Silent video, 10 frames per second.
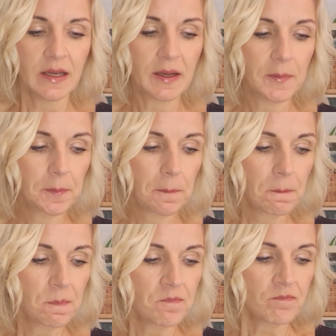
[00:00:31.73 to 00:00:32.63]
Ähm,
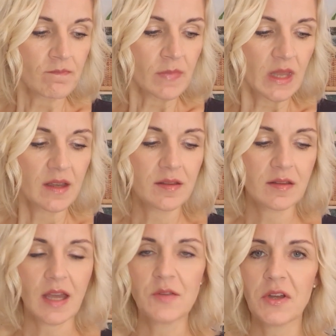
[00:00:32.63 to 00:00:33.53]
es
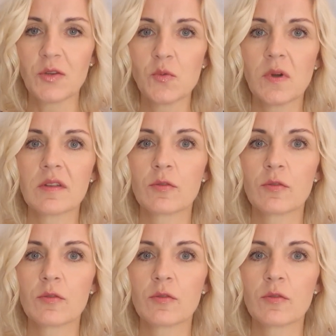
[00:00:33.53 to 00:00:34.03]
ist einfach nur